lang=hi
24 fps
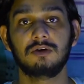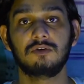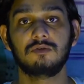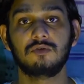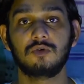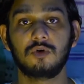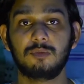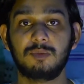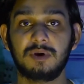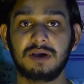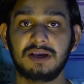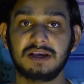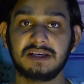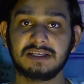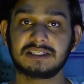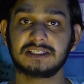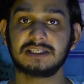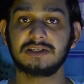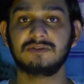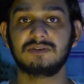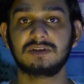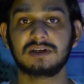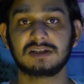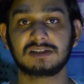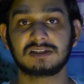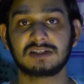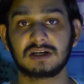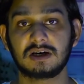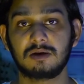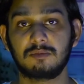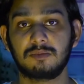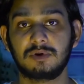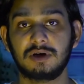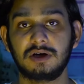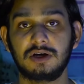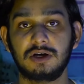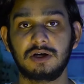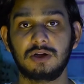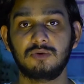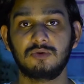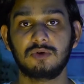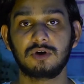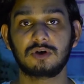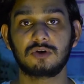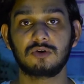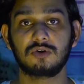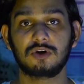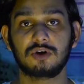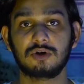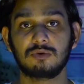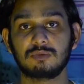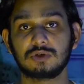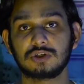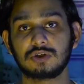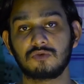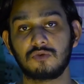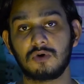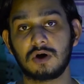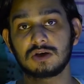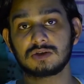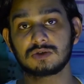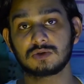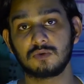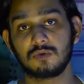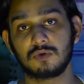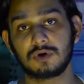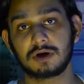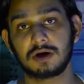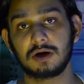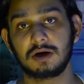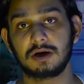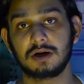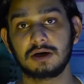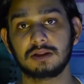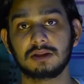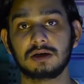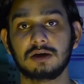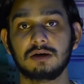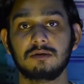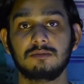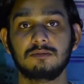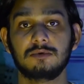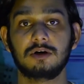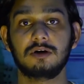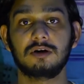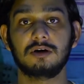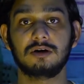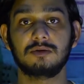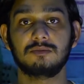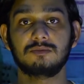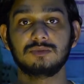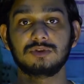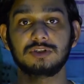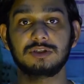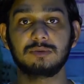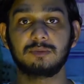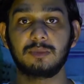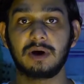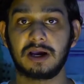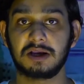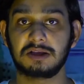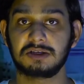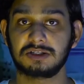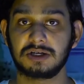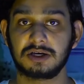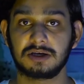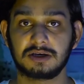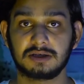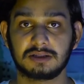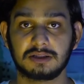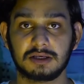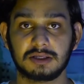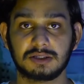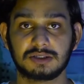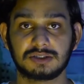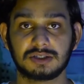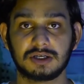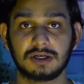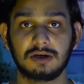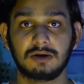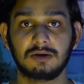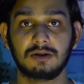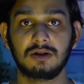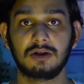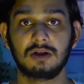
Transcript: वो भी इसी वजह से कंप्लीट नहीं हुए क्योंकि मुझे वॉइस ओवर करना था आ, मुझे माइक चाहिए था अच्छा